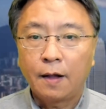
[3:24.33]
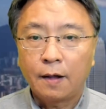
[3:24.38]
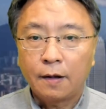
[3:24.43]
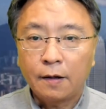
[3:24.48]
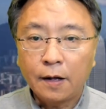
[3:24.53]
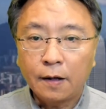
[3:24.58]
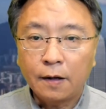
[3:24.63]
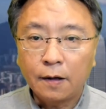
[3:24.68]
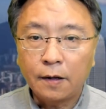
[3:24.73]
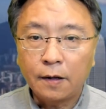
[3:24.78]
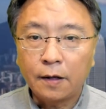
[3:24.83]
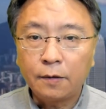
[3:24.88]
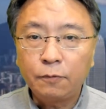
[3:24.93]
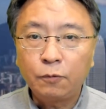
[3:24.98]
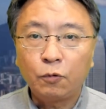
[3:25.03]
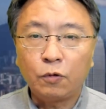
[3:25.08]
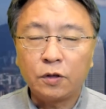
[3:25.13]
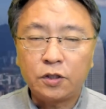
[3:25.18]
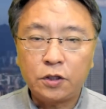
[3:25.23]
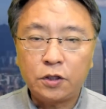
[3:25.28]
任何人
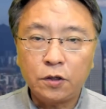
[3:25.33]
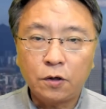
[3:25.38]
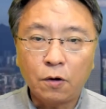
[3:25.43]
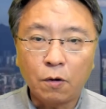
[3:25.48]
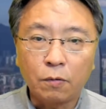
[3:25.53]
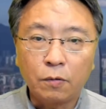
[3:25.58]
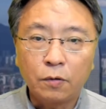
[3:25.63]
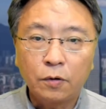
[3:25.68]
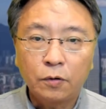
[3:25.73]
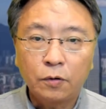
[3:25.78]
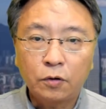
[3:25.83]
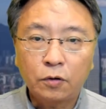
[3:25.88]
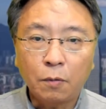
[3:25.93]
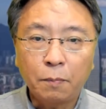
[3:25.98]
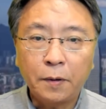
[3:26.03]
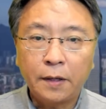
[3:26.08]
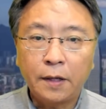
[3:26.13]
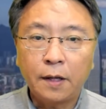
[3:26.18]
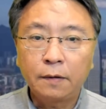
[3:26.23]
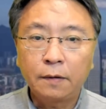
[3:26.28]
与机构都
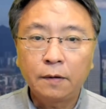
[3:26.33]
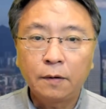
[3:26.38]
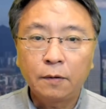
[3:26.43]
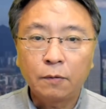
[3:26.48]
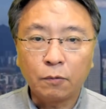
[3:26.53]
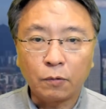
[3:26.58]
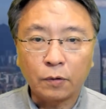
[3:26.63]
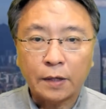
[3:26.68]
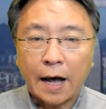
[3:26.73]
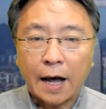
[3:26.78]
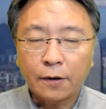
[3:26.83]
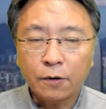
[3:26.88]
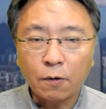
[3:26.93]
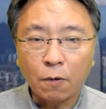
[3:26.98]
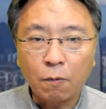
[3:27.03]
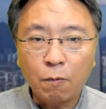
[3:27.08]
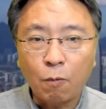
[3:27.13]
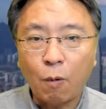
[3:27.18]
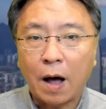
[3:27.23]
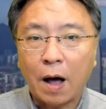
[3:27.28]
不能与他
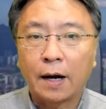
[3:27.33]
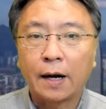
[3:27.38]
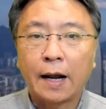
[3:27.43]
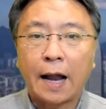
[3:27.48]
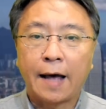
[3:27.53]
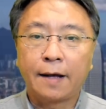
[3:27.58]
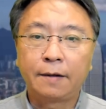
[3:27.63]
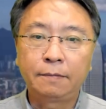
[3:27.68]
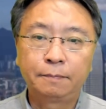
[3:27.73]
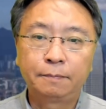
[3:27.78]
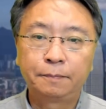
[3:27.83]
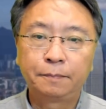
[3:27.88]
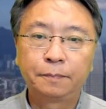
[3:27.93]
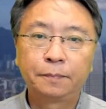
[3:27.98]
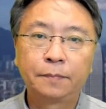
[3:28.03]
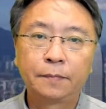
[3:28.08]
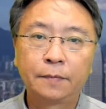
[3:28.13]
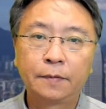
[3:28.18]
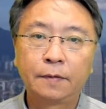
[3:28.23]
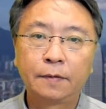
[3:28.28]
有往来。
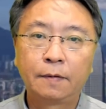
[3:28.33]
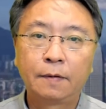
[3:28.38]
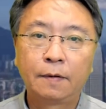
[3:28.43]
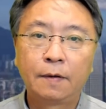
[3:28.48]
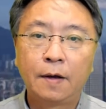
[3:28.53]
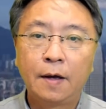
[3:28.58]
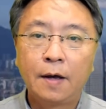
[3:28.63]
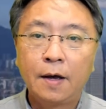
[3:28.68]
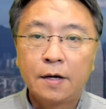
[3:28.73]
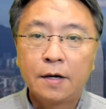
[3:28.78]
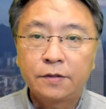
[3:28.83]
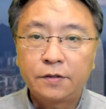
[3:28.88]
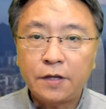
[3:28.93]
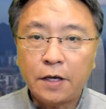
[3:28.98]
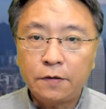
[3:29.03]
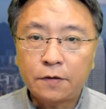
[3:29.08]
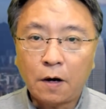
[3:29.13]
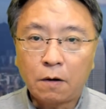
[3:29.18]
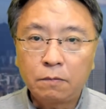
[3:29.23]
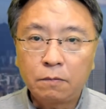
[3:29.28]
这
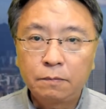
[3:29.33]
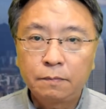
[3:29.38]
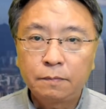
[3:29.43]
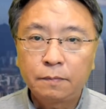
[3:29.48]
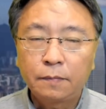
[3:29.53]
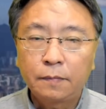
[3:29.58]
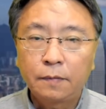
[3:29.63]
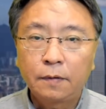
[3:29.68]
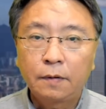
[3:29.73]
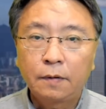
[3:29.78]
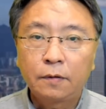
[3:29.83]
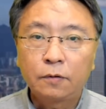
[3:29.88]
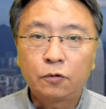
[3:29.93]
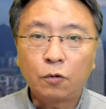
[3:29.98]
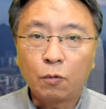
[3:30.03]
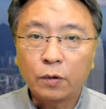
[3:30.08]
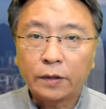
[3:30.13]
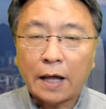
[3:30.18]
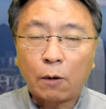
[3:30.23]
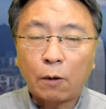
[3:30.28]
一招。
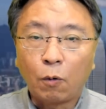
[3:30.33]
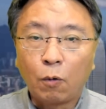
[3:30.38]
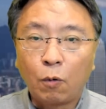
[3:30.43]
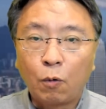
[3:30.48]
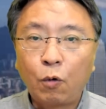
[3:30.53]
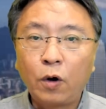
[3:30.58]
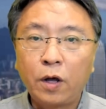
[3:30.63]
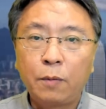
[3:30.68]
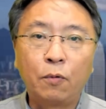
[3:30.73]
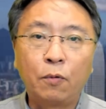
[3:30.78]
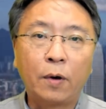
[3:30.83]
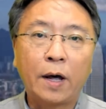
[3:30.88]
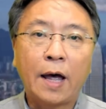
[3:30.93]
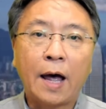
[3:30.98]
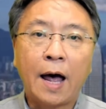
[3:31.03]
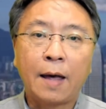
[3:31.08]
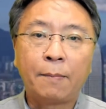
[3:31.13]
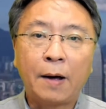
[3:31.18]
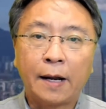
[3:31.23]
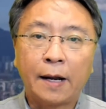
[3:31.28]
中国大陆会不会
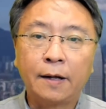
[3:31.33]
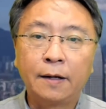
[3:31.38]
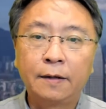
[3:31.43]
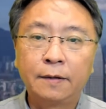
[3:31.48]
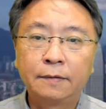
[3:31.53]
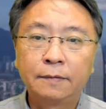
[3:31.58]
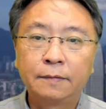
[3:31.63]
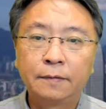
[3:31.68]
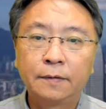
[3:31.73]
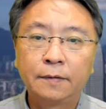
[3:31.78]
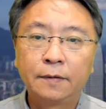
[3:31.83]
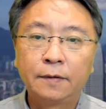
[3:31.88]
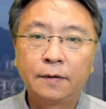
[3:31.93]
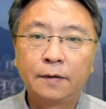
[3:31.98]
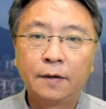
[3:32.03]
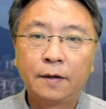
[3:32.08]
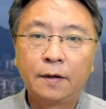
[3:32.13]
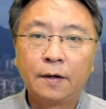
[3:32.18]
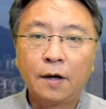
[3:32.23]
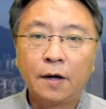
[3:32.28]
害怕呢？
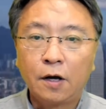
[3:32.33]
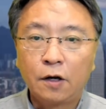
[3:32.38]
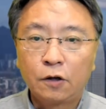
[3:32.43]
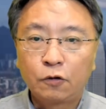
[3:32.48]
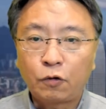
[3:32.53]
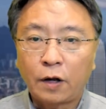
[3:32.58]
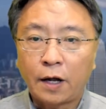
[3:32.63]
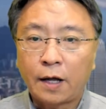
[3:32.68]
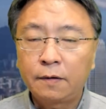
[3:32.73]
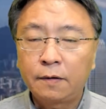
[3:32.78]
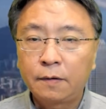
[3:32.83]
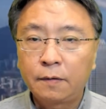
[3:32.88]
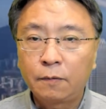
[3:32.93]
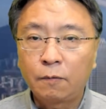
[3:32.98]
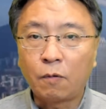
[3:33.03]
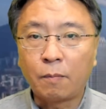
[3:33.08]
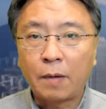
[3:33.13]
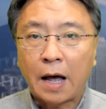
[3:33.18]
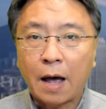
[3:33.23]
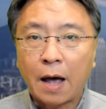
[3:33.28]
虽然
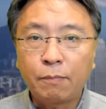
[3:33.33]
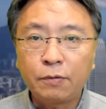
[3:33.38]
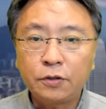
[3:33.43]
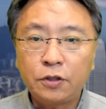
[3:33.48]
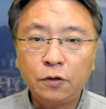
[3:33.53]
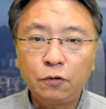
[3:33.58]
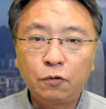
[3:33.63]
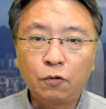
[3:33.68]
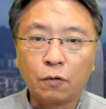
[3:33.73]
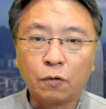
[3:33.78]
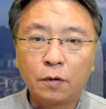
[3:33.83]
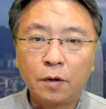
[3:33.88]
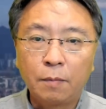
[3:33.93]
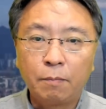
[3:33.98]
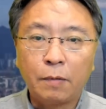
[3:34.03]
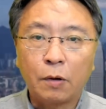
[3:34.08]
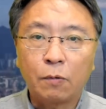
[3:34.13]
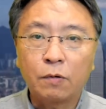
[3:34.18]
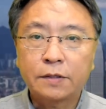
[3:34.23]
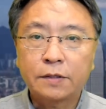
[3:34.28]
我们还不清楚
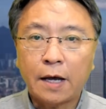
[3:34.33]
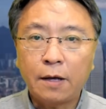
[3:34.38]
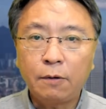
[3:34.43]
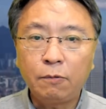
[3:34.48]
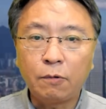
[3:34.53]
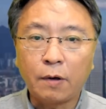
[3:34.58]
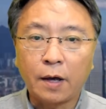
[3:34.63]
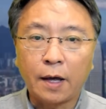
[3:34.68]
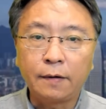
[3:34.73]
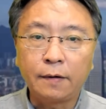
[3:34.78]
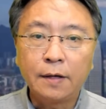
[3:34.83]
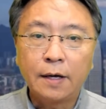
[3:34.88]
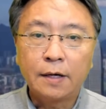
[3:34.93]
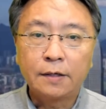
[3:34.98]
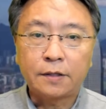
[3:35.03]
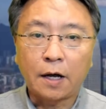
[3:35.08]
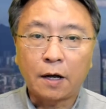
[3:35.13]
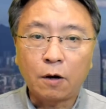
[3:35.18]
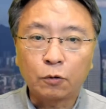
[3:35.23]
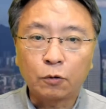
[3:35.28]
美国参议员
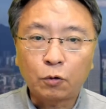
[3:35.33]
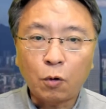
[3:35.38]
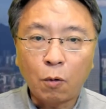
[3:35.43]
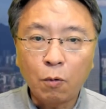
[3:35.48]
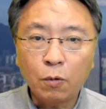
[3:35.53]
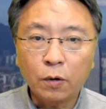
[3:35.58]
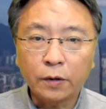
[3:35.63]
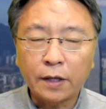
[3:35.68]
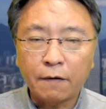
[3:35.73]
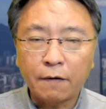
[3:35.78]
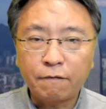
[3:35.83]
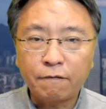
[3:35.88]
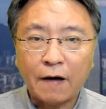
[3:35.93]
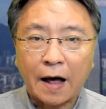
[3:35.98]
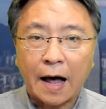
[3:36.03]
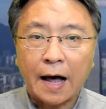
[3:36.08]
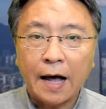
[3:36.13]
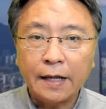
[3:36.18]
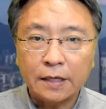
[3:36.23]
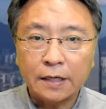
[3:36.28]
想要通过的
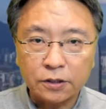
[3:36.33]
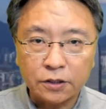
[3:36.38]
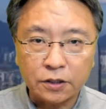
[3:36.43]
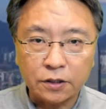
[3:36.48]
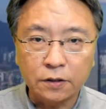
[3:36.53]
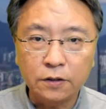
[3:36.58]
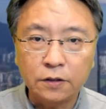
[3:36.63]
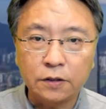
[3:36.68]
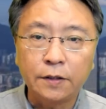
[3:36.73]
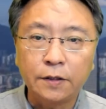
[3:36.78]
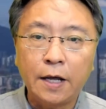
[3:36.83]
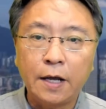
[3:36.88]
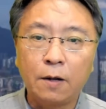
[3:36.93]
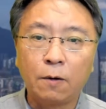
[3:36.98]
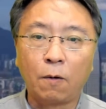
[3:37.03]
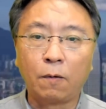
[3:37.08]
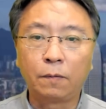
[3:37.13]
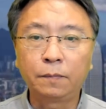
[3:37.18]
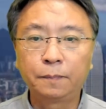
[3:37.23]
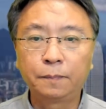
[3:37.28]
法案的实质内
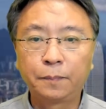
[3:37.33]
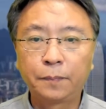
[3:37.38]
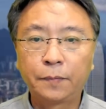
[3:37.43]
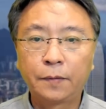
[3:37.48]
容。